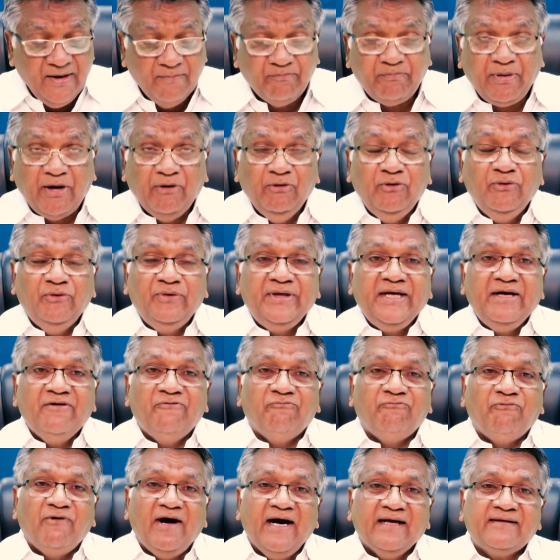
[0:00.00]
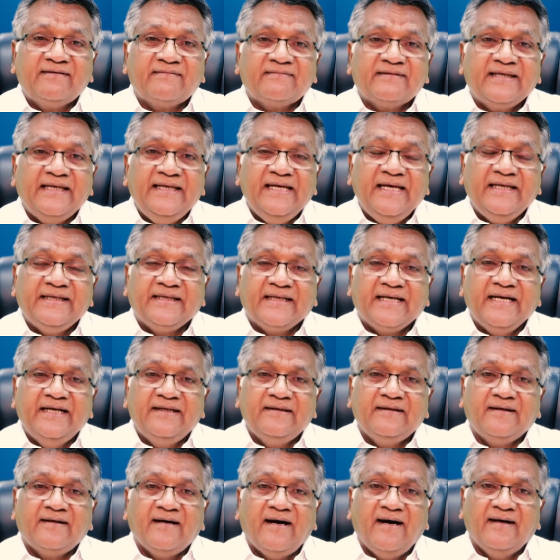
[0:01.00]
பவுளுடைய வார்த்தையை
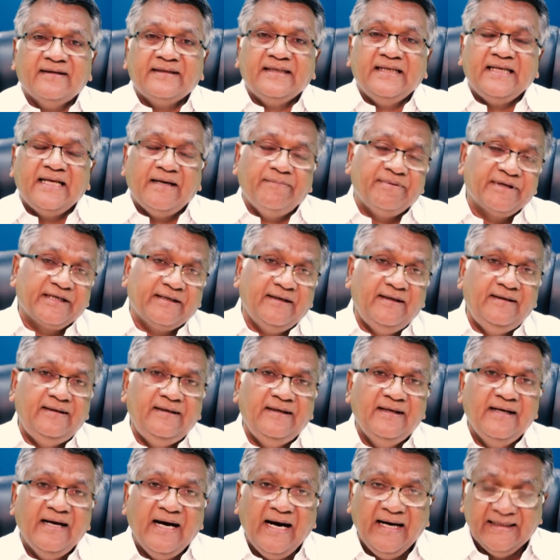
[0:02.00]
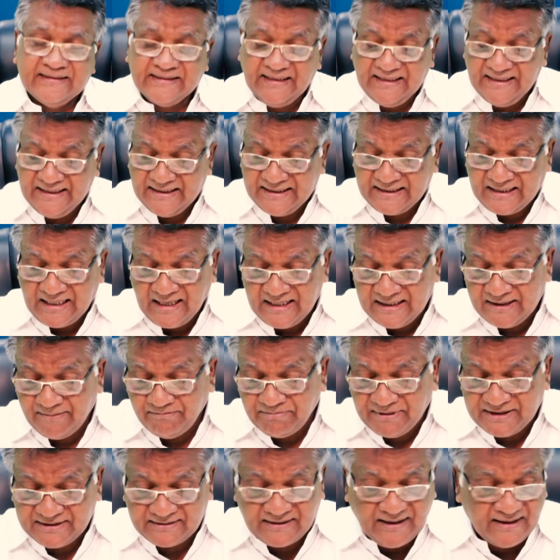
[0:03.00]
கேட்காத நபர்கள் அதிலே
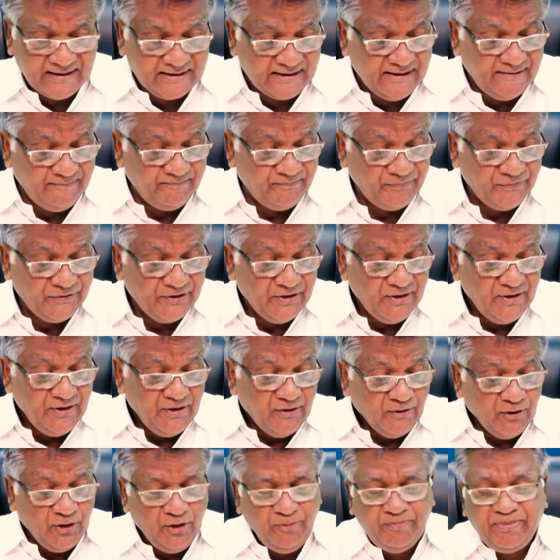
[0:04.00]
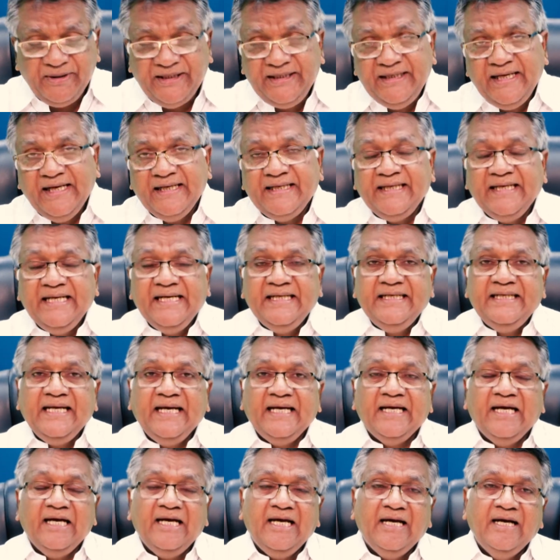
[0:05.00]
காணப்பட்டார்கள் ஒரு பெரிய நீண்ட
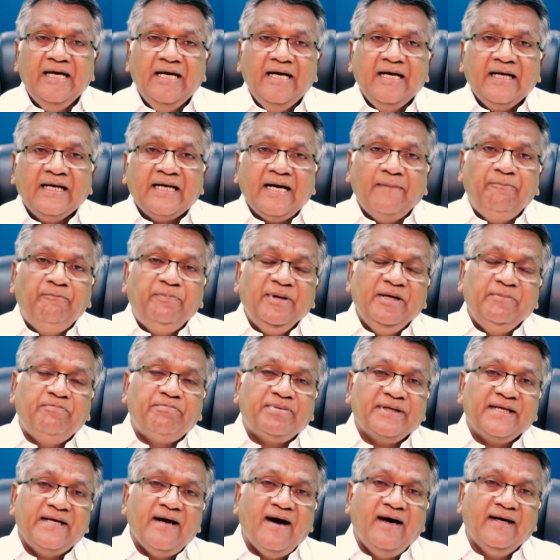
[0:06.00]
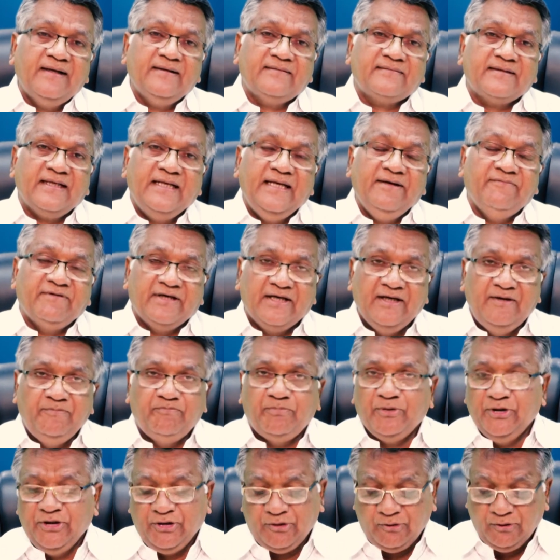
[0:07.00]
கப்பல் பிரயாணத்திலே இவர்கள்
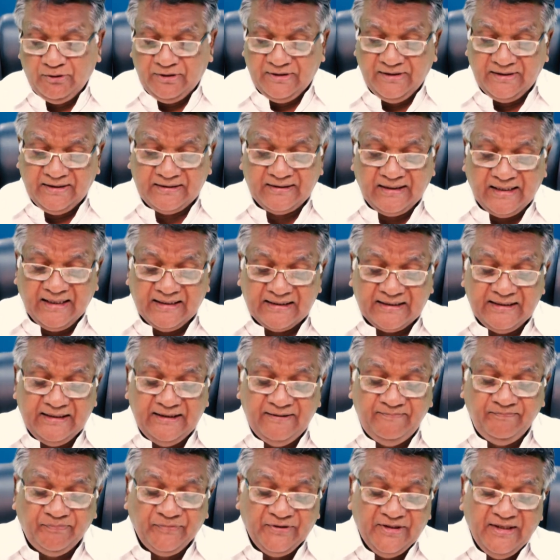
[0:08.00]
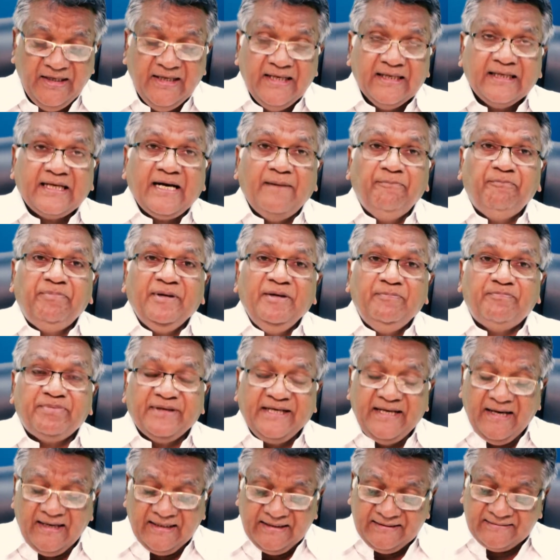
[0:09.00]
போய் கொண்டிருக்கிறார்கள் கப்பல்
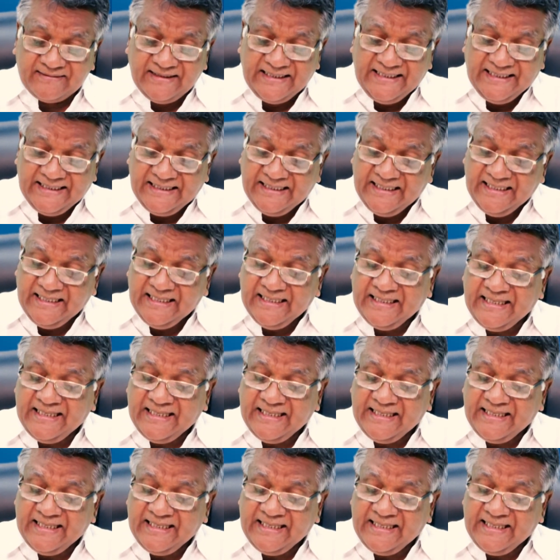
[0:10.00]
பிரயாணத்தில் என்னென்ன